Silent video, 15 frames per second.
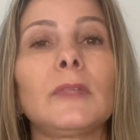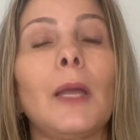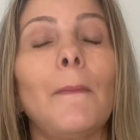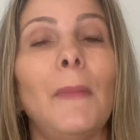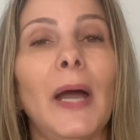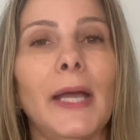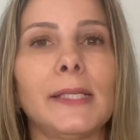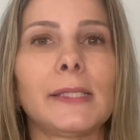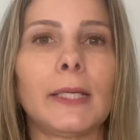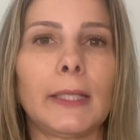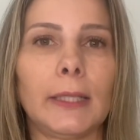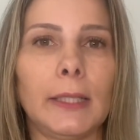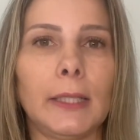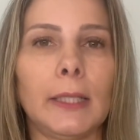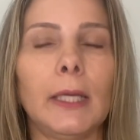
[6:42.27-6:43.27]
Mas
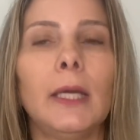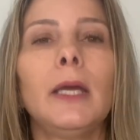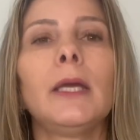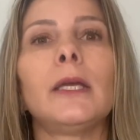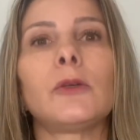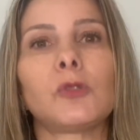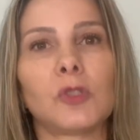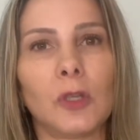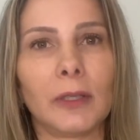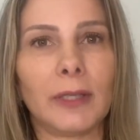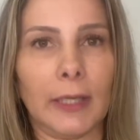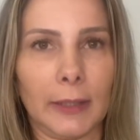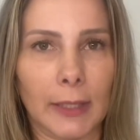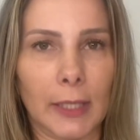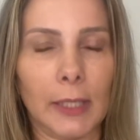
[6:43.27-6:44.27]
aqui eu só
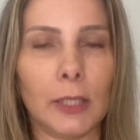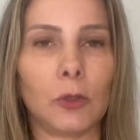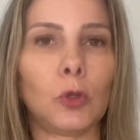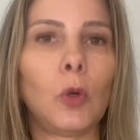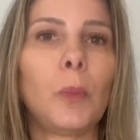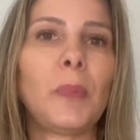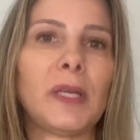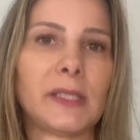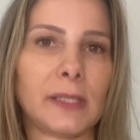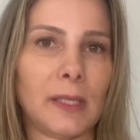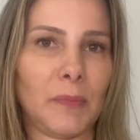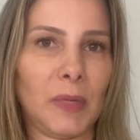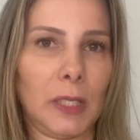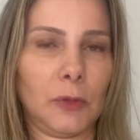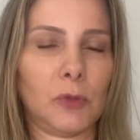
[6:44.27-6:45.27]
tratarei do
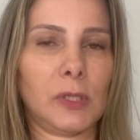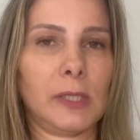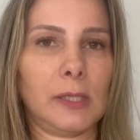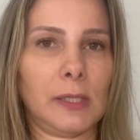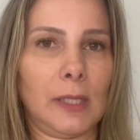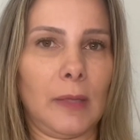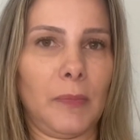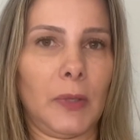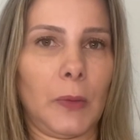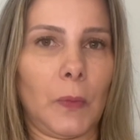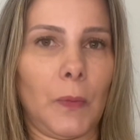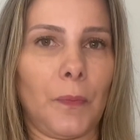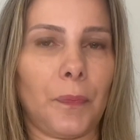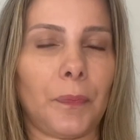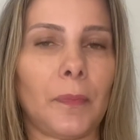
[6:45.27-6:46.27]
pensamento sistêmico,
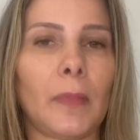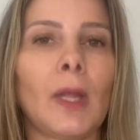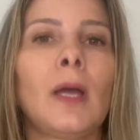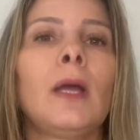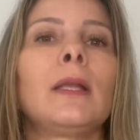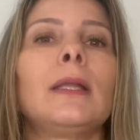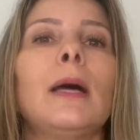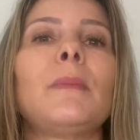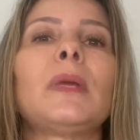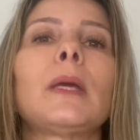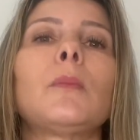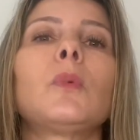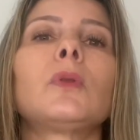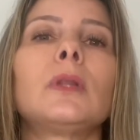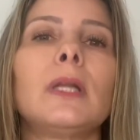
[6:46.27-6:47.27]
da minha
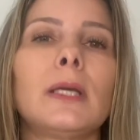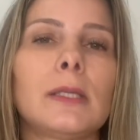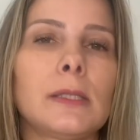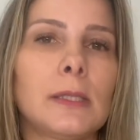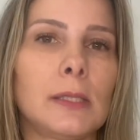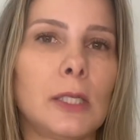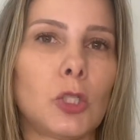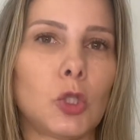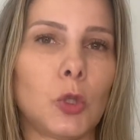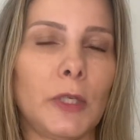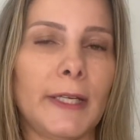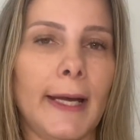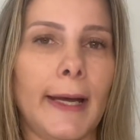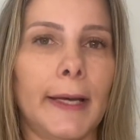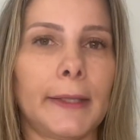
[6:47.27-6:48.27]
mudança de
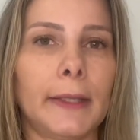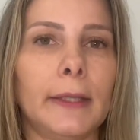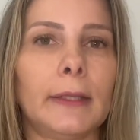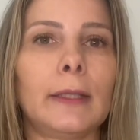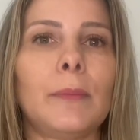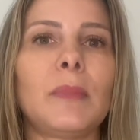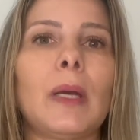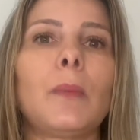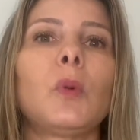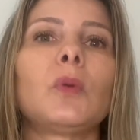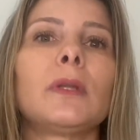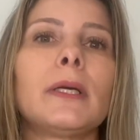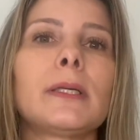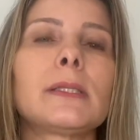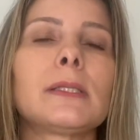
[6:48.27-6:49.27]
olhar, da minha
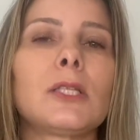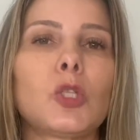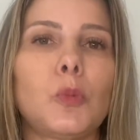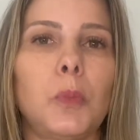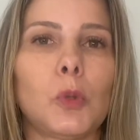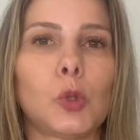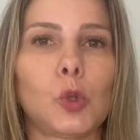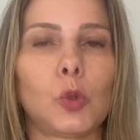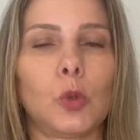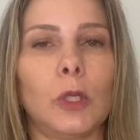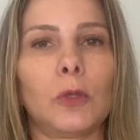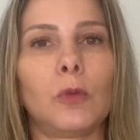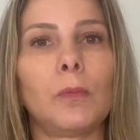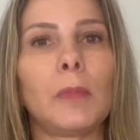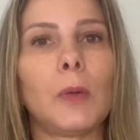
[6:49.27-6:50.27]
mudança de postura,
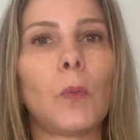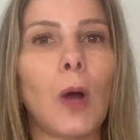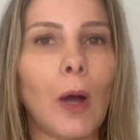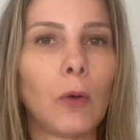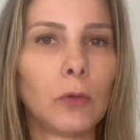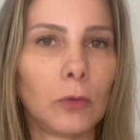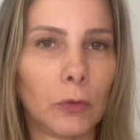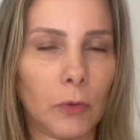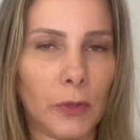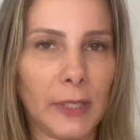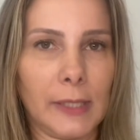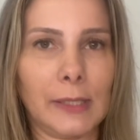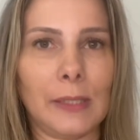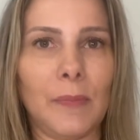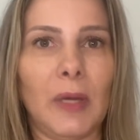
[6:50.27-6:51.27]
do meu
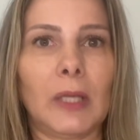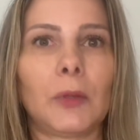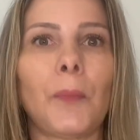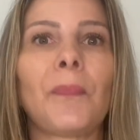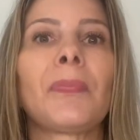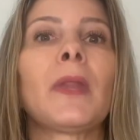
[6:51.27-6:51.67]
autoconhecimento.